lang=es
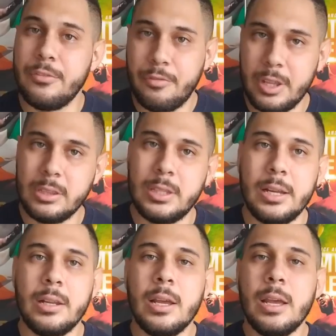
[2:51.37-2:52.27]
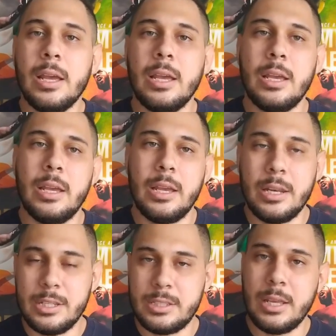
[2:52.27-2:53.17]
se enfrentan eh,
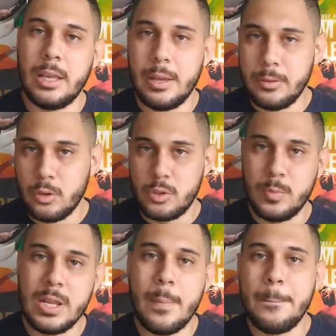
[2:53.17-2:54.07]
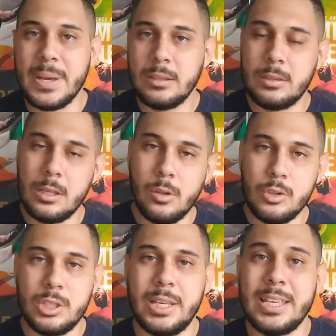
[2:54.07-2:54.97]
en este
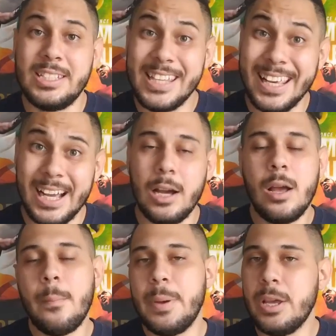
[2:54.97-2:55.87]
2022 que llega.